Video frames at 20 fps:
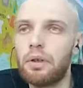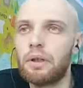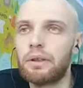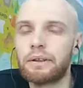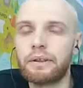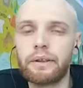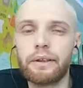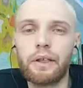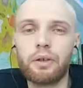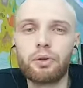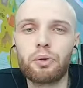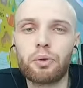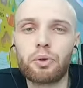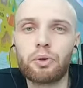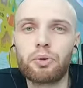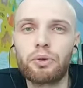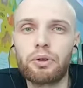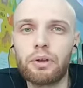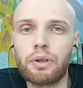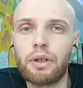сказал о том,
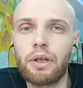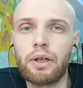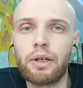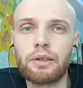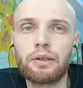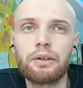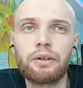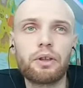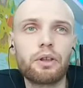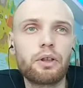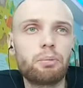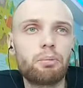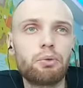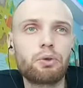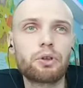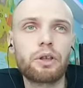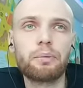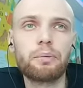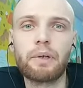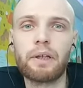что, Сергей, если ты не
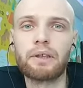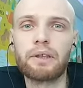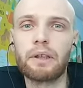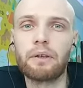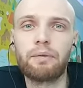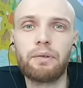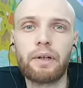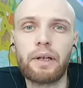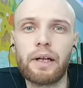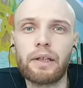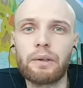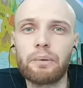будешь заниматься ЛФК,